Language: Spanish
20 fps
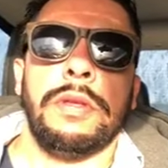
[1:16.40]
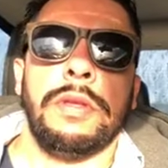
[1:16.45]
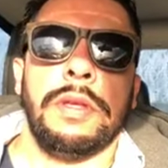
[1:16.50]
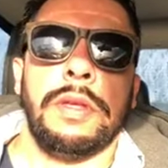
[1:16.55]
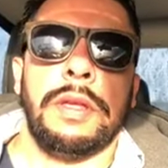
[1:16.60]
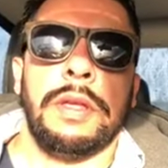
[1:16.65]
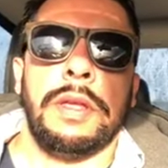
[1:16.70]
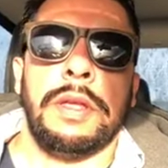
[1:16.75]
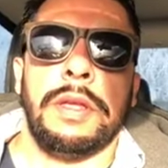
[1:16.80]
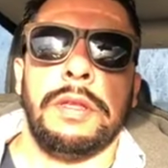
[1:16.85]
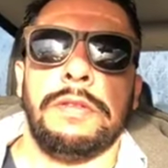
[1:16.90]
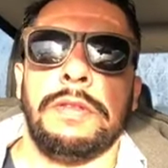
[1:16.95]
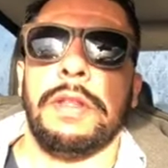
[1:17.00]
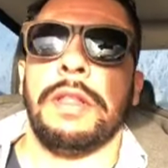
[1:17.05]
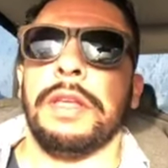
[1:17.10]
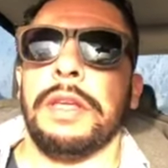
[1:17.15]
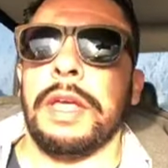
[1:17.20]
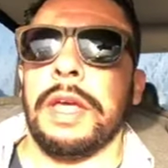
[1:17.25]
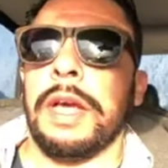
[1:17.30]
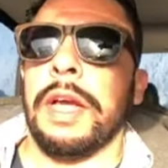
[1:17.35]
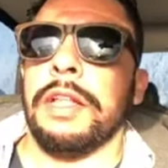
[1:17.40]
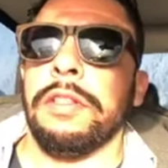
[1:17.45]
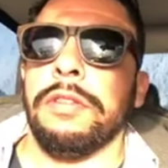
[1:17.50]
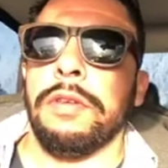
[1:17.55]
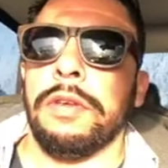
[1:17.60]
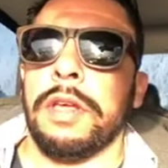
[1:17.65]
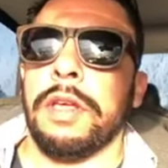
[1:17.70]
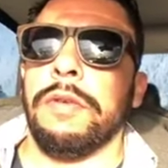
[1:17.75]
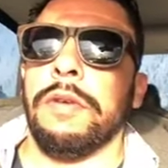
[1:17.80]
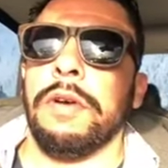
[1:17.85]
Eh, se andan quejando
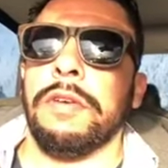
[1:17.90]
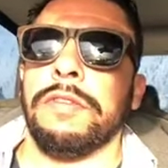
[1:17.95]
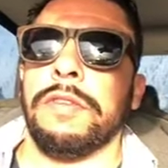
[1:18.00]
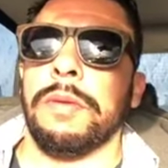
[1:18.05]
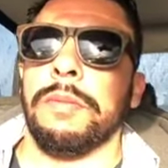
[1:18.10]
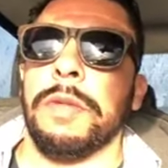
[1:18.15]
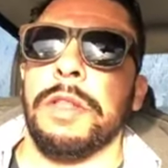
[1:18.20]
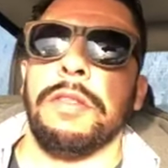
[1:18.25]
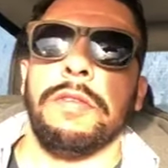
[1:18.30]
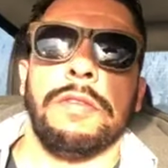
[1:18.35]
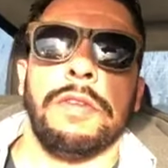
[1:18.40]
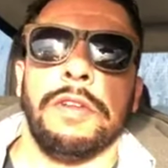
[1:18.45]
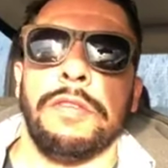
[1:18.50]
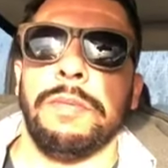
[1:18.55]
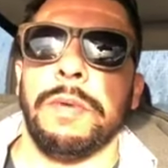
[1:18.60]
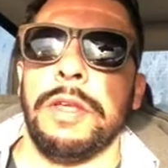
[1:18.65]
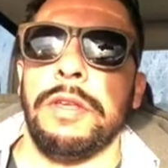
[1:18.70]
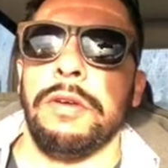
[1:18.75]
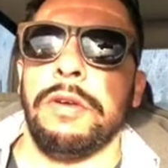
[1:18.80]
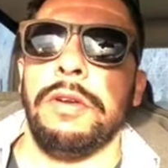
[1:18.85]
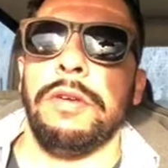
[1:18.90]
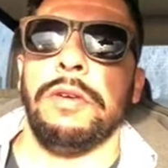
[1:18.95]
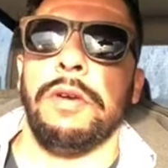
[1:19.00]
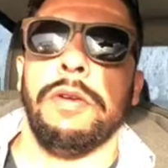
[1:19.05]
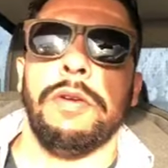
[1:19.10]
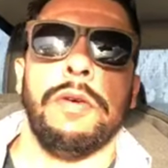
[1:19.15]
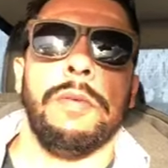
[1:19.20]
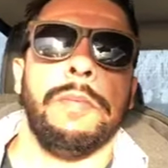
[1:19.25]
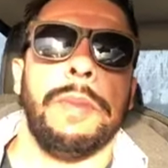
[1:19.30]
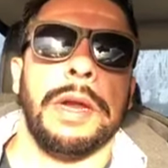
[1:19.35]
de que no hago segmentos en español y no
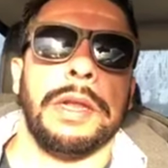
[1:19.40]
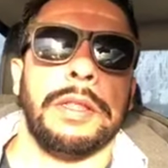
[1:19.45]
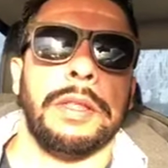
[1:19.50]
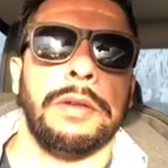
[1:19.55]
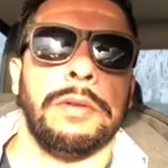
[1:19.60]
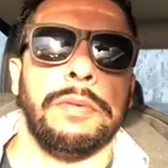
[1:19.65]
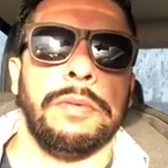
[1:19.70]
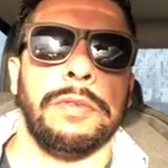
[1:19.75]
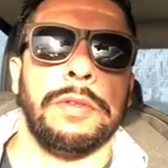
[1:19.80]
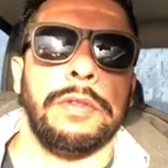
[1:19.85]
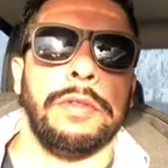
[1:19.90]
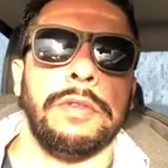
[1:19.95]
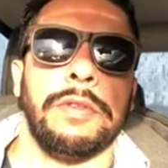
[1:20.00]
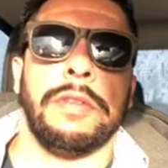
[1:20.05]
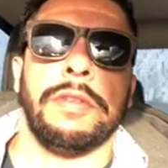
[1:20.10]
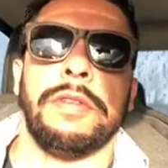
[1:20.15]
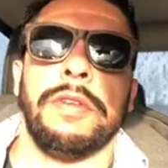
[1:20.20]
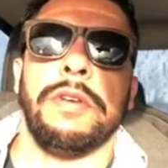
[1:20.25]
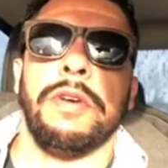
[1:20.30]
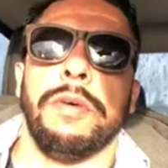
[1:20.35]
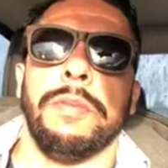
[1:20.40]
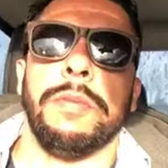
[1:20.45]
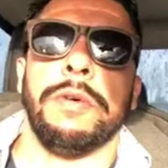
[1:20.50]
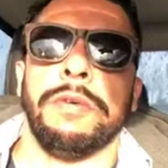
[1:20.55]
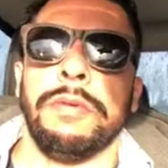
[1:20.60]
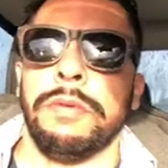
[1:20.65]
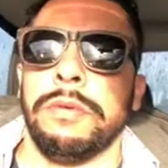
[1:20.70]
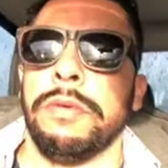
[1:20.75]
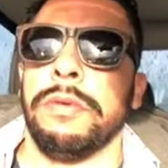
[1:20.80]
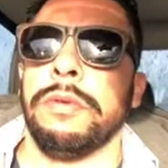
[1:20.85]
lo comparten. Pues entonces así como.
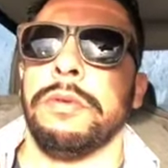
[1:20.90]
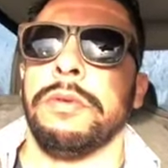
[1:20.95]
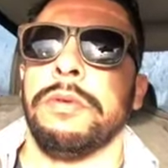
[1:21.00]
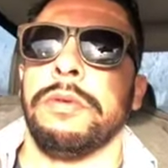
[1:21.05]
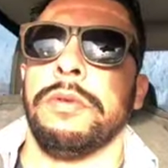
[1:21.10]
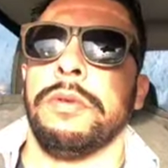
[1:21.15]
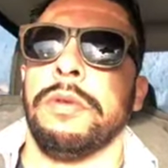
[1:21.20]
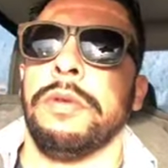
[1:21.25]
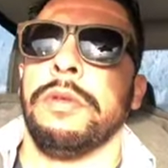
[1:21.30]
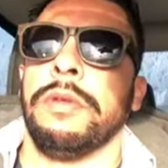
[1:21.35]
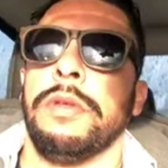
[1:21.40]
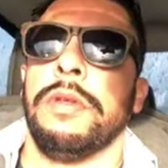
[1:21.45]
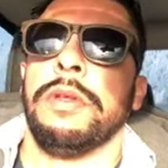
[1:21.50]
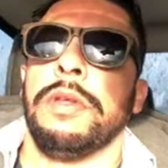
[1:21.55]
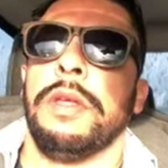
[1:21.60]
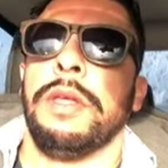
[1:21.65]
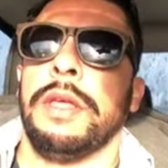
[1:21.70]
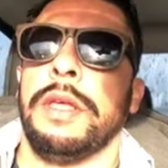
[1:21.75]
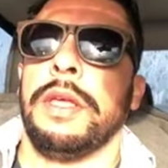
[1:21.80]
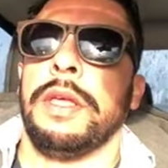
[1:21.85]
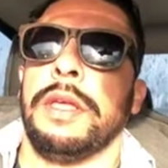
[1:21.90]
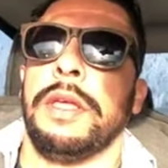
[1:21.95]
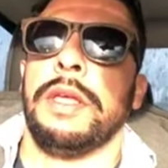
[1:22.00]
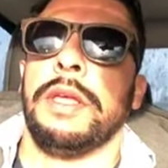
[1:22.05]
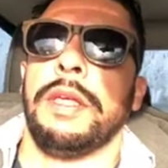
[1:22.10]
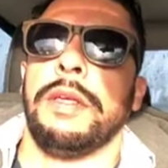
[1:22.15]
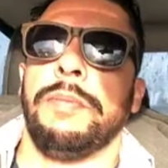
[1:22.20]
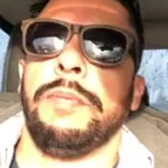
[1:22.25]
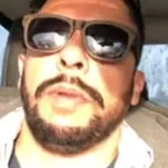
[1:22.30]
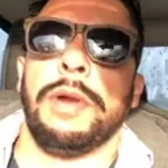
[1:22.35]

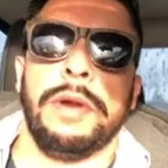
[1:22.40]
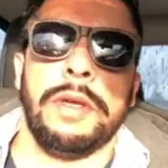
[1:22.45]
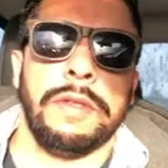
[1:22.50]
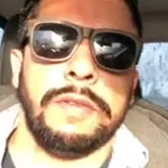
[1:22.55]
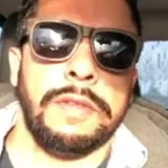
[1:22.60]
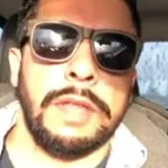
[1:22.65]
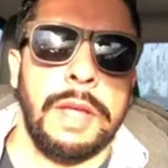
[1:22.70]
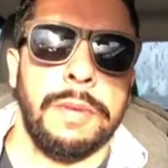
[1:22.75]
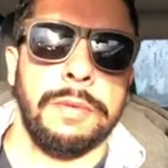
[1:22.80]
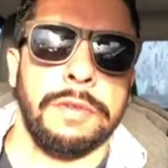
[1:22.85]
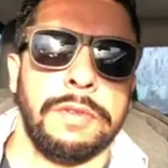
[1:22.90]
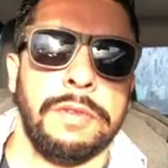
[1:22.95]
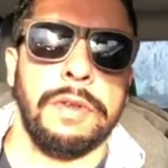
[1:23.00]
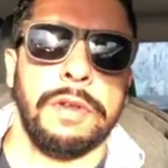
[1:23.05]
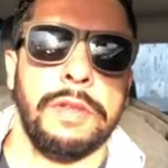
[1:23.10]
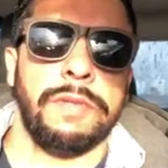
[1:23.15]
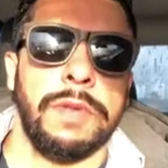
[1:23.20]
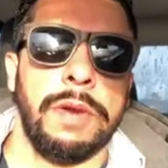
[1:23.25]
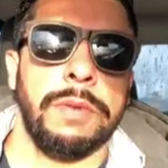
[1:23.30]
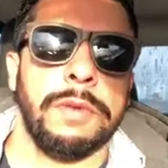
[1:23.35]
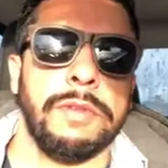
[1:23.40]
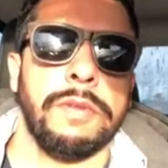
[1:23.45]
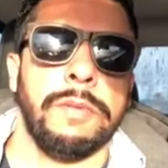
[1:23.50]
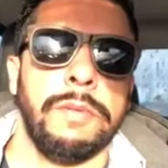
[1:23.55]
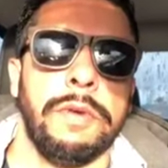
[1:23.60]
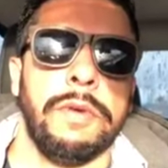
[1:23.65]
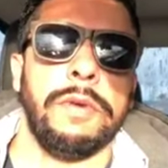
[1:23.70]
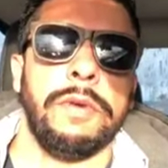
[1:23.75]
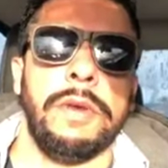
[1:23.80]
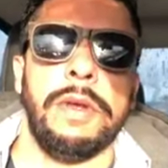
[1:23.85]
Eh, pero aquí estamos, señores, firmes
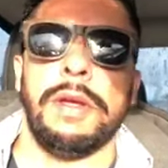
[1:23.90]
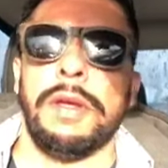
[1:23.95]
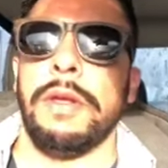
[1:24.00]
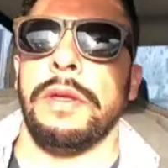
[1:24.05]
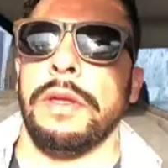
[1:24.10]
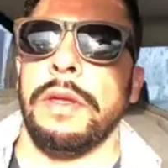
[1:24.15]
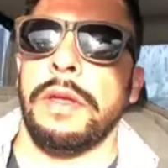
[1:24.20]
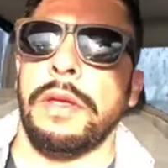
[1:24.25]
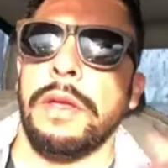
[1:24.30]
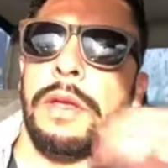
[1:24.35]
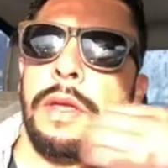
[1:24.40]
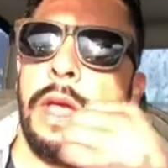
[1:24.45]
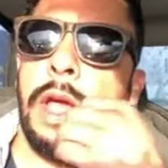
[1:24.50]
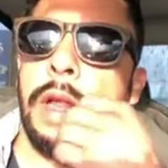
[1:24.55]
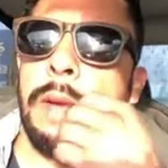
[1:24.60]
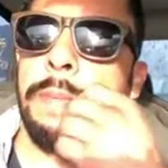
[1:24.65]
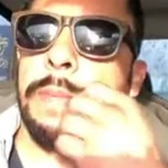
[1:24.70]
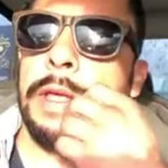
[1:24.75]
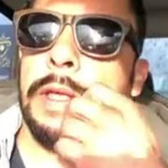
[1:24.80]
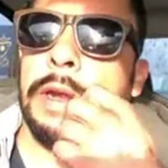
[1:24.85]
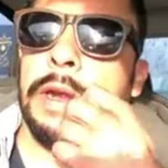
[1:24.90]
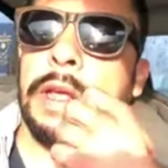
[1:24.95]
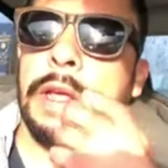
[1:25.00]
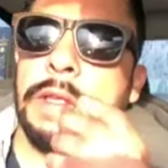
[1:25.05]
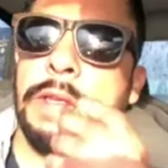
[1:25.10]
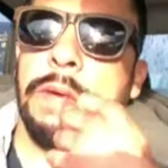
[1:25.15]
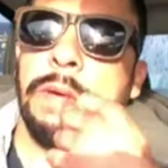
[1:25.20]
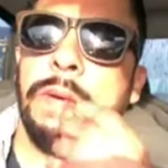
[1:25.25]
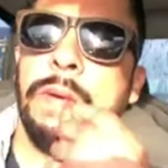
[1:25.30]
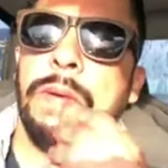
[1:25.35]
como al pie del
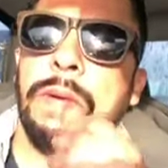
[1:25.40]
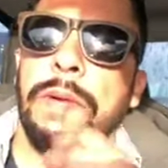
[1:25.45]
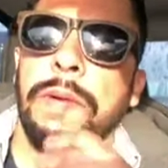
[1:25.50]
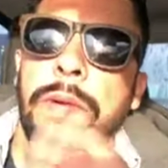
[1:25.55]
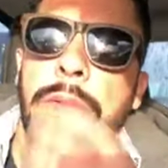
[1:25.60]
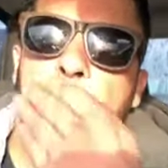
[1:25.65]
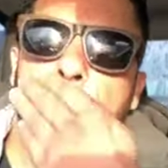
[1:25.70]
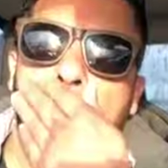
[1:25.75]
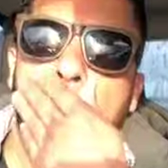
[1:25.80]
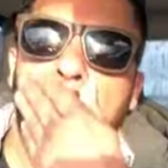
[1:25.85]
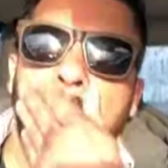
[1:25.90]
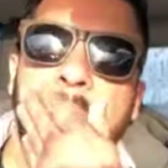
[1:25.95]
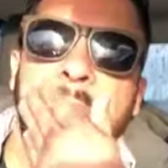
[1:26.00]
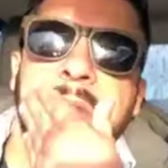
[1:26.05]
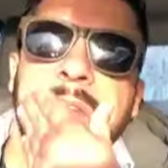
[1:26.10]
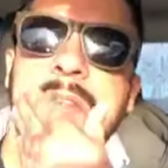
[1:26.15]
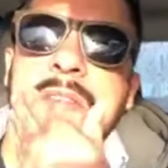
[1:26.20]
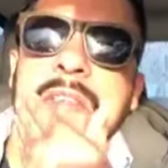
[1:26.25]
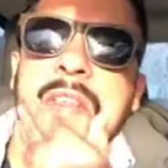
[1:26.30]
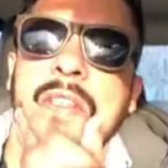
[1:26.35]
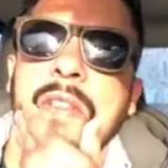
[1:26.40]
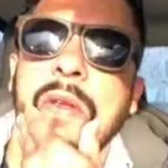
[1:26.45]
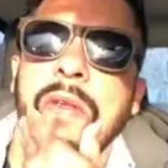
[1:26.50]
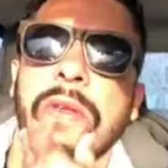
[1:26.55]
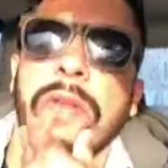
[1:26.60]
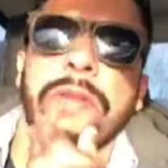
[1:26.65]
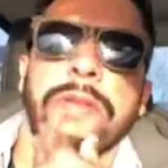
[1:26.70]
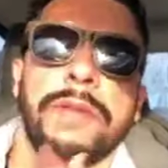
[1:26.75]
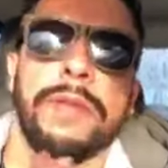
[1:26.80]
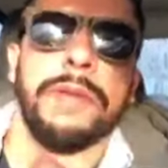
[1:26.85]
cañón. Buenos días a
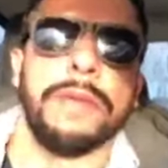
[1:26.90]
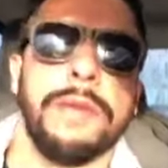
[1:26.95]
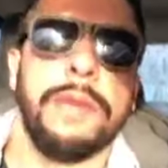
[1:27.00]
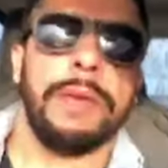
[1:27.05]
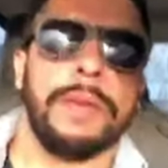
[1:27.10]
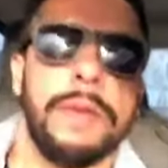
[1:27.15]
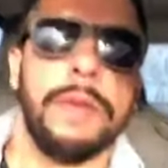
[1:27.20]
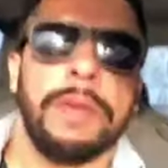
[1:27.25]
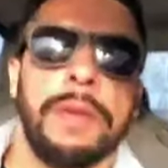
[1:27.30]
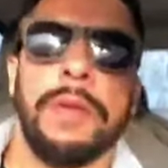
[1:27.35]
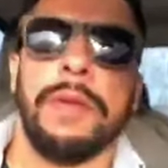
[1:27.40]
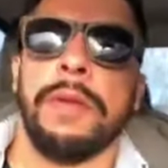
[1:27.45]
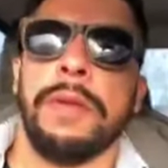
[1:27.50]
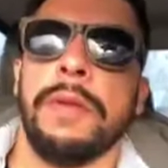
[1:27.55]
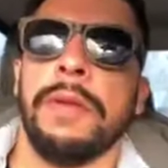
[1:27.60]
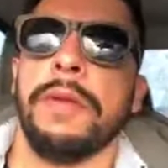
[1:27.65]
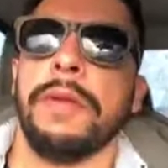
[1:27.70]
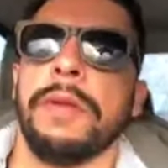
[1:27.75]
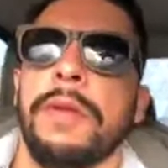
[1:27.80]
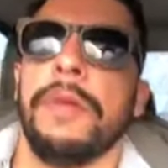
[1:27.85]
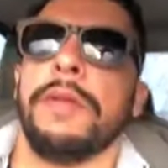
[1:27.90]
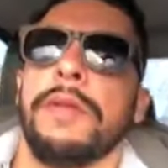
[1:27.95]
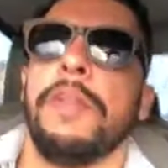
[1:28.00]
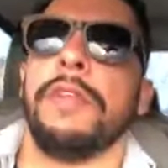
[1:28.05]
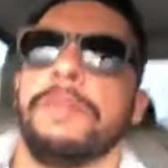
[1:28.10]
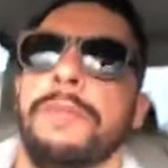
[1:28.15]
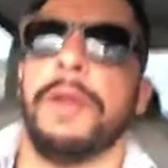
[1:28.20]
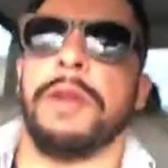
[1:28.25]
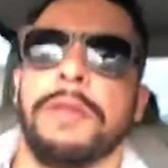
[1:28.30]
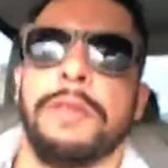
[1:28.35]
todos.
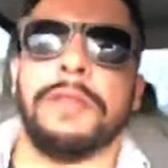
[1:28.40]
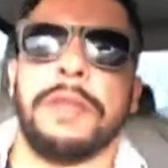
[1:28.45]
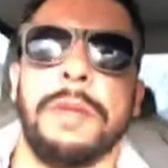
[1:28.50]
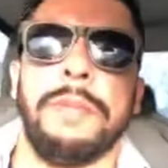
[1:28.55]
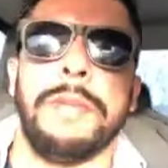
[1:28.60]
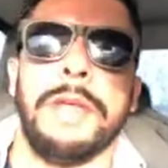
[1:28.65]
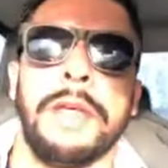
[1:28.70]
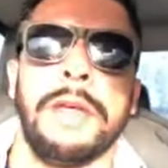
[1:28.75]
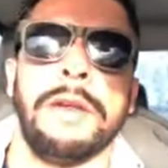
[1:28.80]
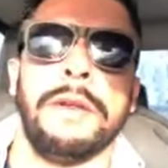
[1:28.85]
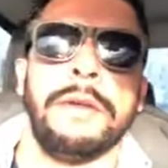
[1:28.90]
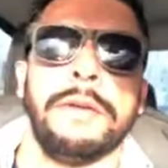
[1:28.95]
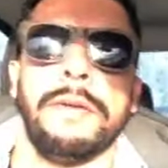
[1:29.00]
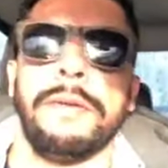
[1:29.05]
Espero estén bien.